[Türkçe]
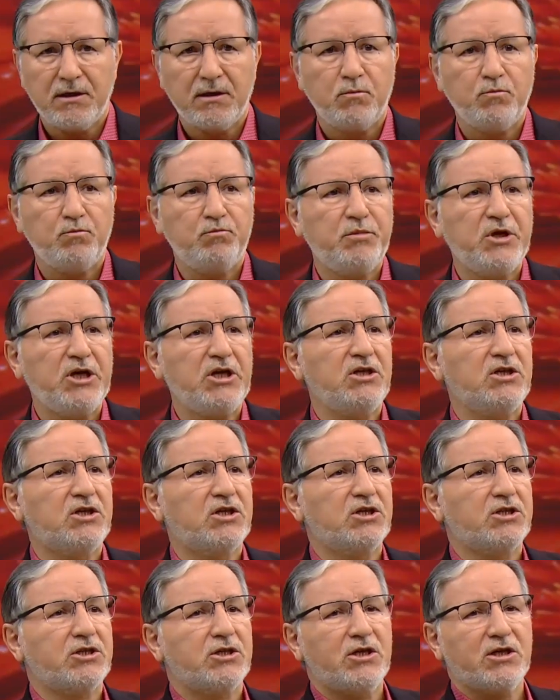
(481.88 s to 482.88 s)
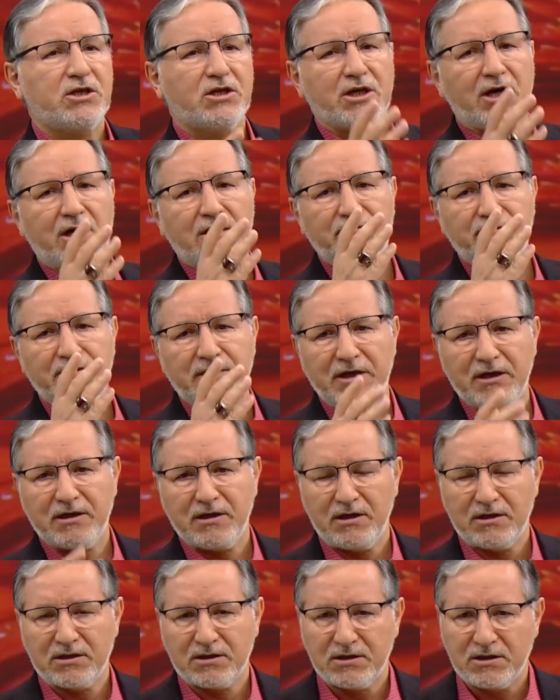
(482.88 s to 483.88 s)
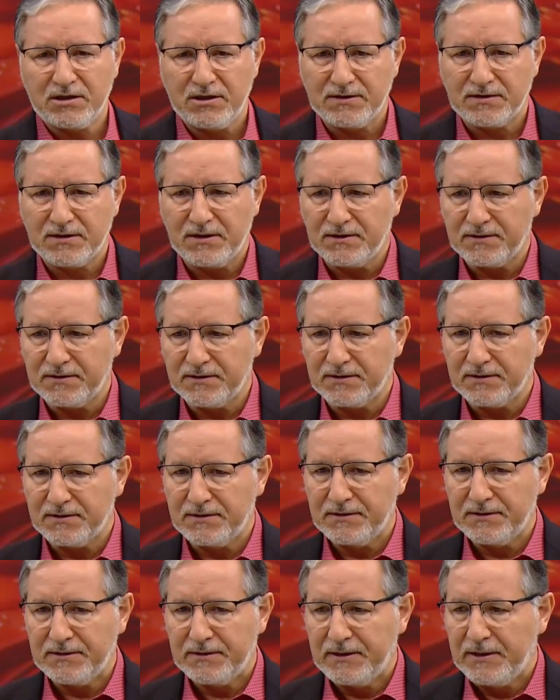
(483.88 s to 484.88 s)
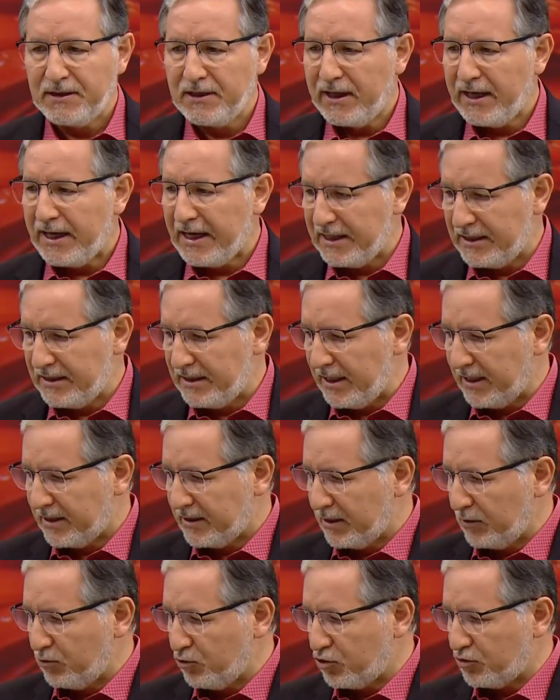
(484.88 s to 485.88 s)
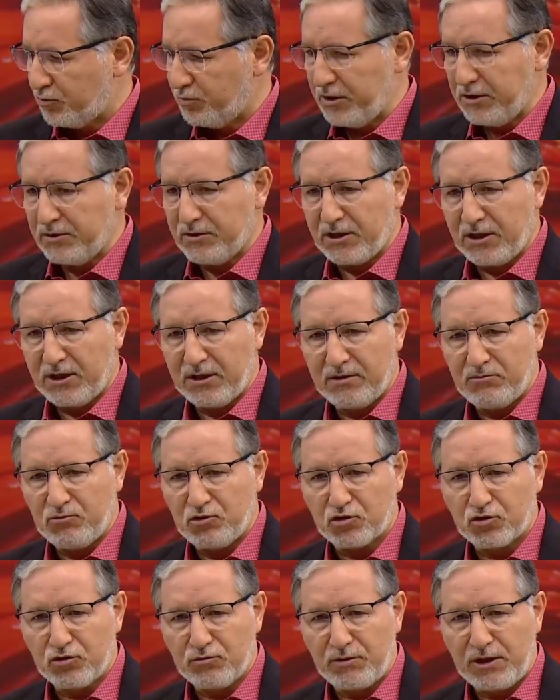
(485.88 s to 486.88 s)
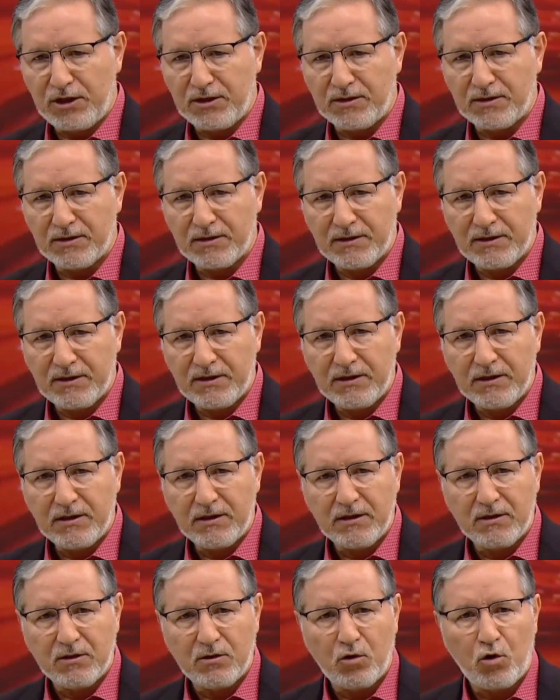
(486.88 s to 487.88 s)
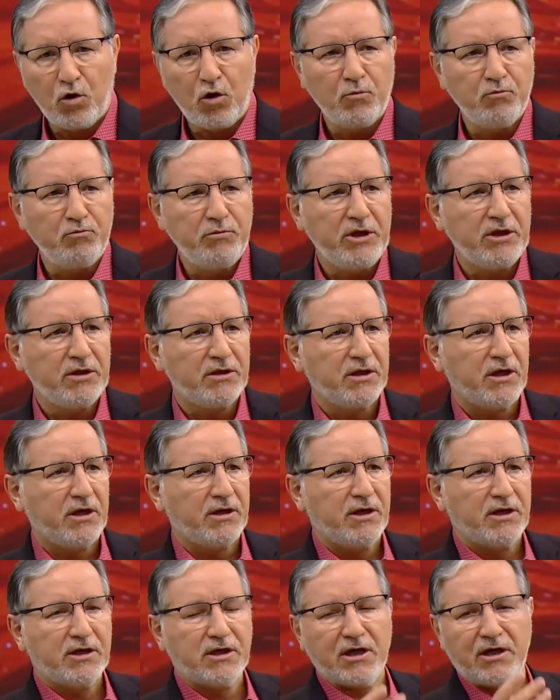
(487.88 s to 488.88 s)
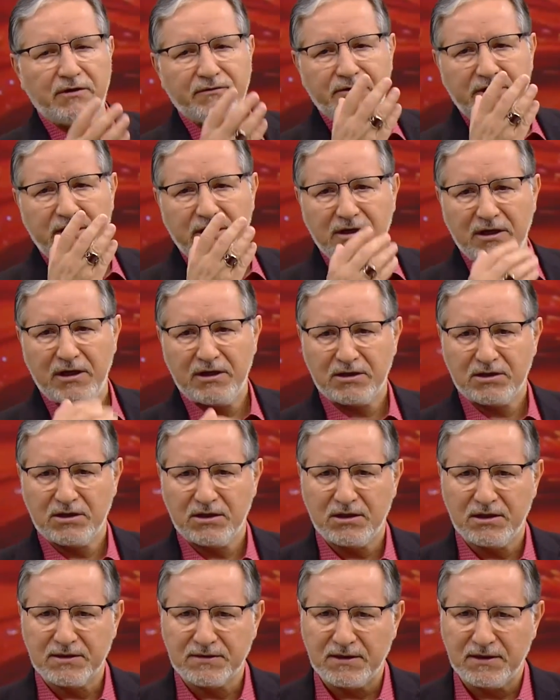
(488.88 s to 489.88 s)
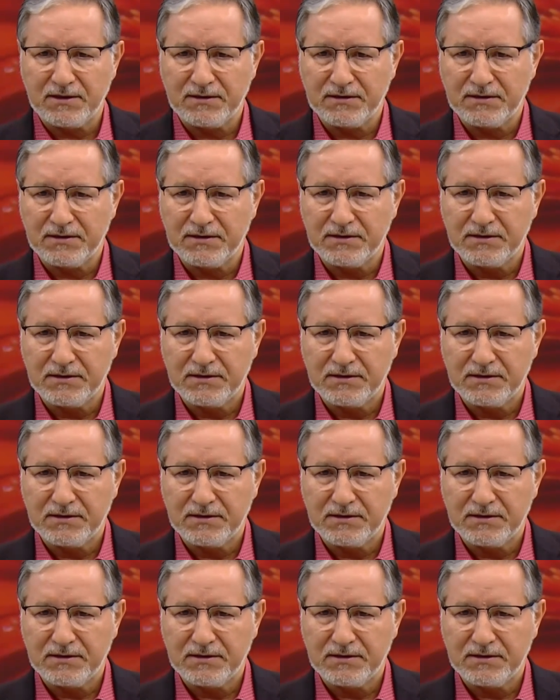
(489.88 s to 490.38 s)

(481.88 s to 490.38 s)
1000 kişilik kafire karşı kazandı. Hendek'te 3000 tane Müslüman 10 bin tane kafire karşı kazandı.